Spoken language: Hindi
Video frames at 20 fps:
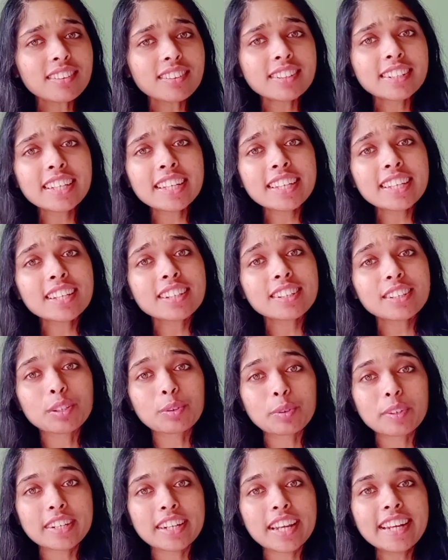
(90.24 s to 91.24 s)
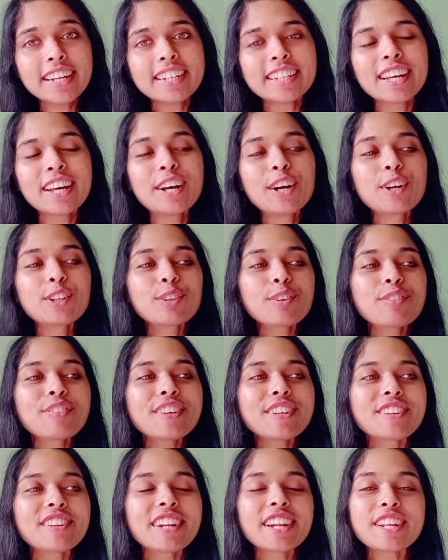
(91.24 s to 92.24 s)
टेक केयर करोगे राइट तो
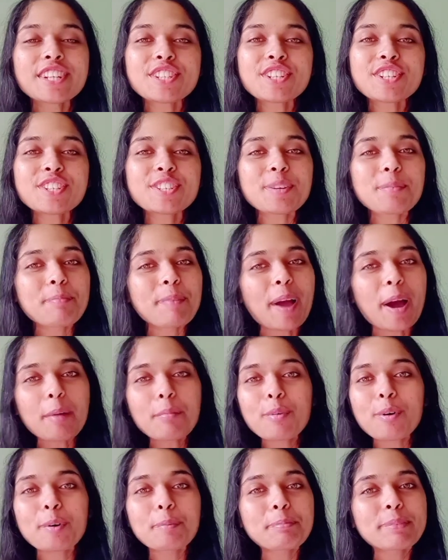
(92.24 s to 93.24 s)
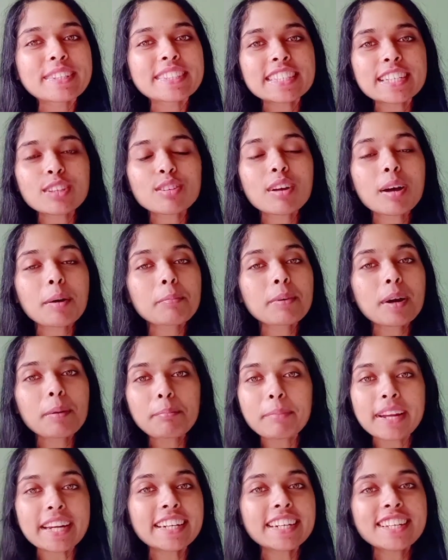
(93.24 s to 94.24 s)
फिर रिलेशनशिप प्यार मोहब्बत से तो आपका
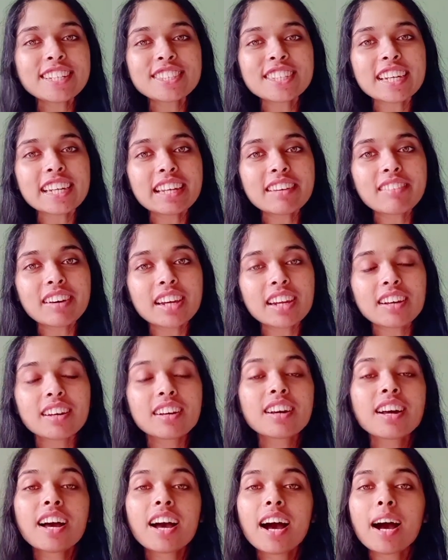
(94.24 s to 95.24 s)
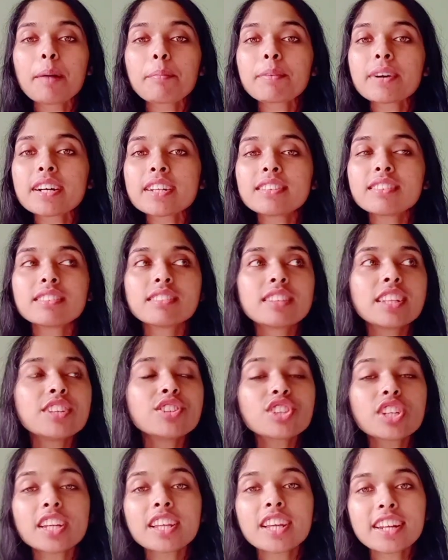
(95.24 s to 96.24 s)
पेट नहीं चलने वाला आपका
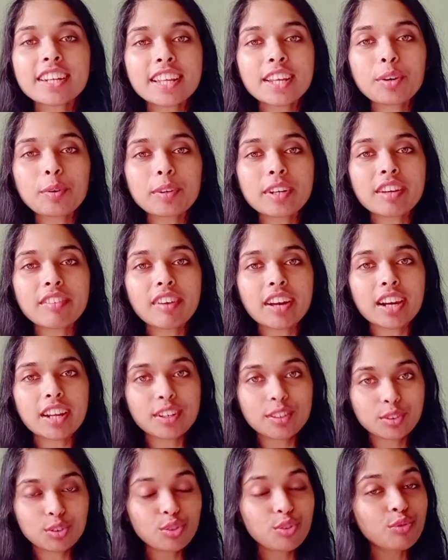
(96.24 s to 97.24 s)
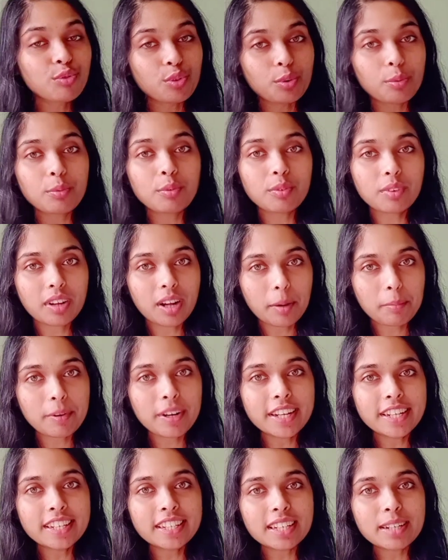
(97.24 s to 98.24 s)
दिनचर्या नहीं होने वाला तो वो आपका
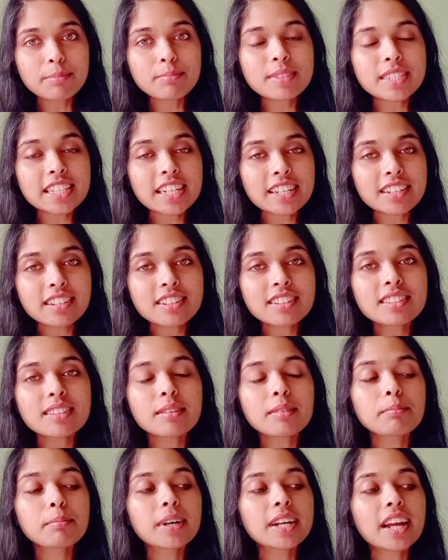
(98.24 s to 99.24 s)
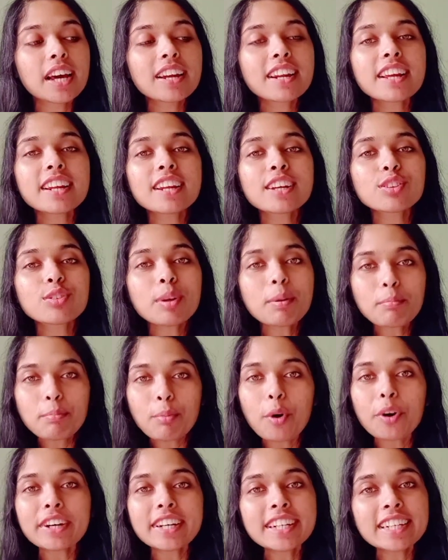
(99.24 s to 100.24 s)
इनकम स्टेटस बना रहना तो
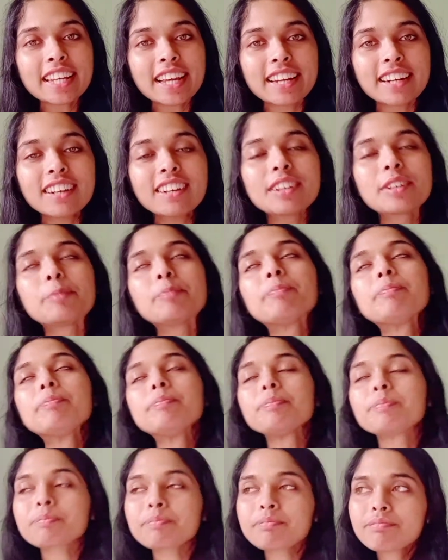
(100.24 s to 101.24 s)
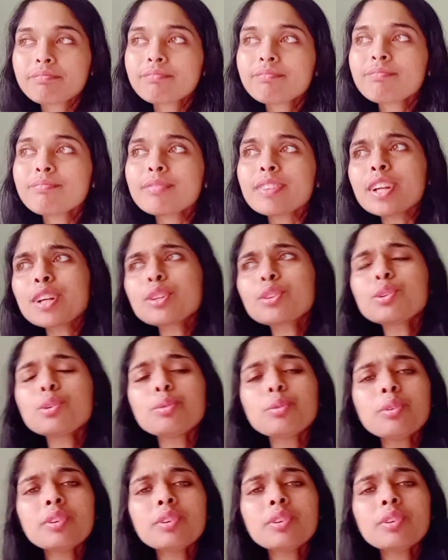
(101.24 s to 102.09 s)
इम्पॉर्टेंट है ना तो